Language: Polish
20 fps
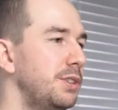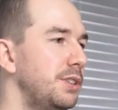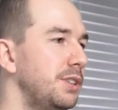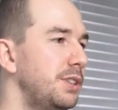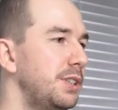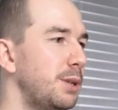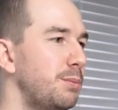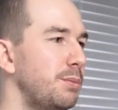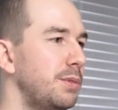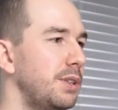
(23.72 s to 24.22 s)

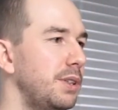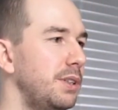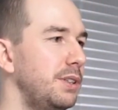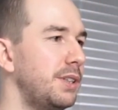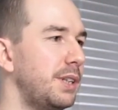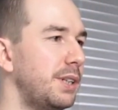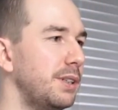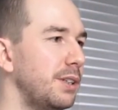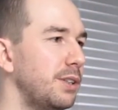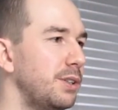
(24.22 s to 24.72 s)
systemy
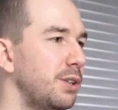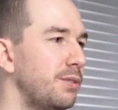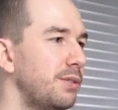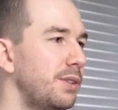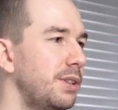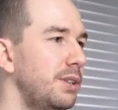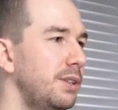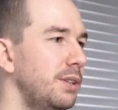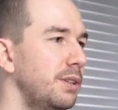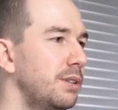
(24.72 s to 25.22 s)

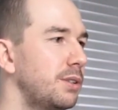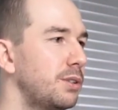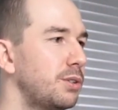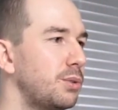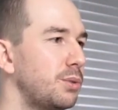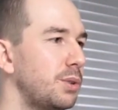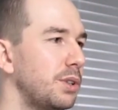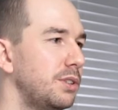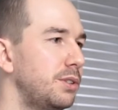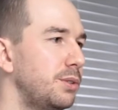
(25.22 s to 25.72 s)
intranetowe,
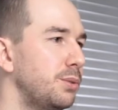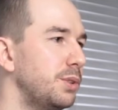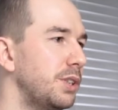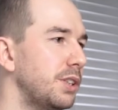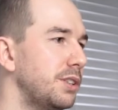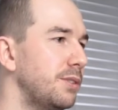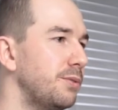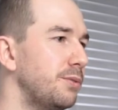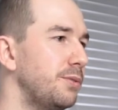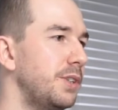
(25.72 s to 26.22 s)
które z
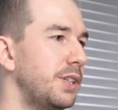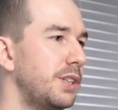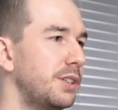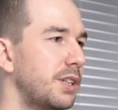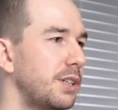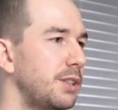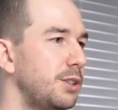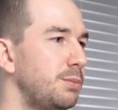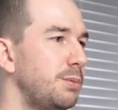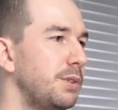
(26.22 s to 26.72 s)
sukcesem
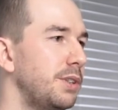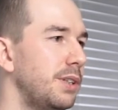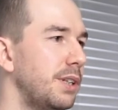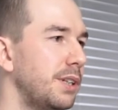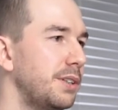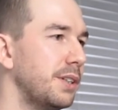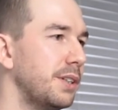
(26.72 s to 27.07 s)
wdrażaliśmy dla